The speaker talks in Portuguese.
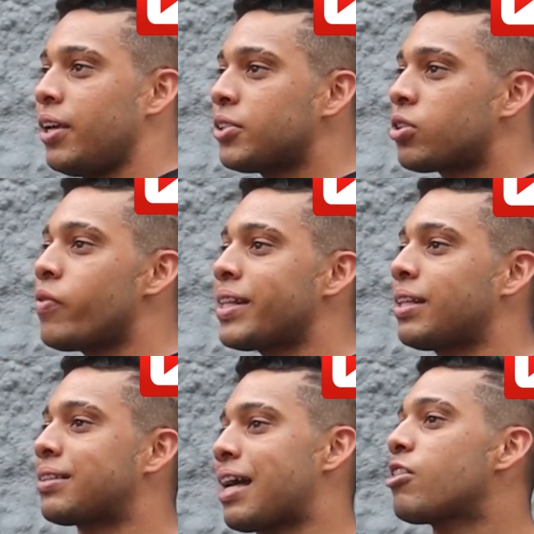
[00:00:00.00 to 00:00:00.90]
Isso é um
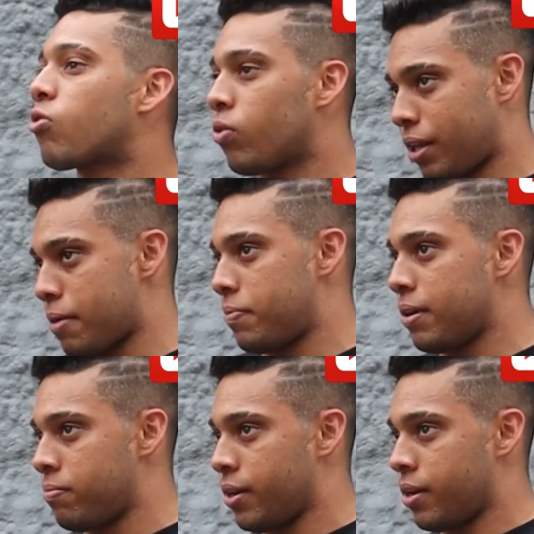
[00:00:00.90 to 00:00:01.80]
atentado contra a
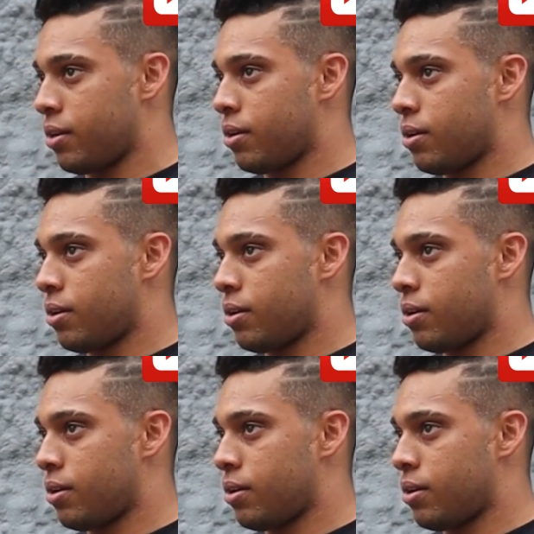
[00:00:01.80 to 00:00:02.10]
Bíblia.